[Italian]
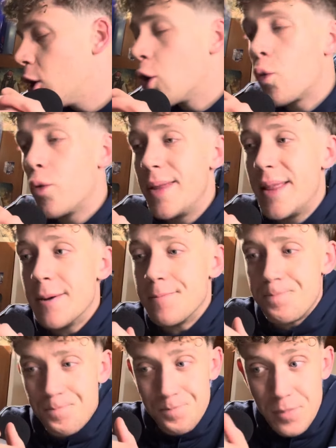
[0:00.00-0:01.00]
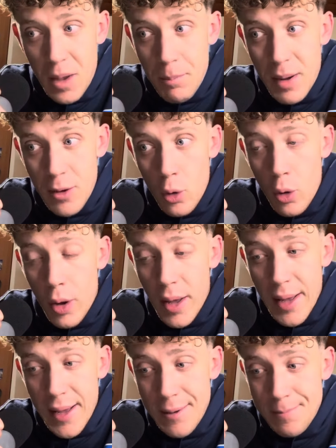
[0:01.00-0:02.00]
Quindi parto,
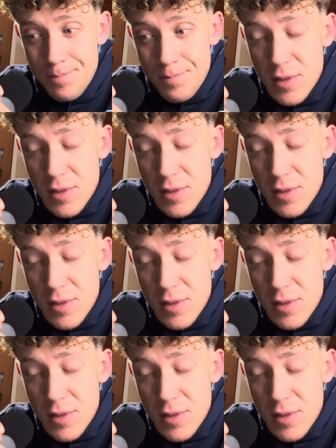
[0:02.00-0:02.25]
ehm,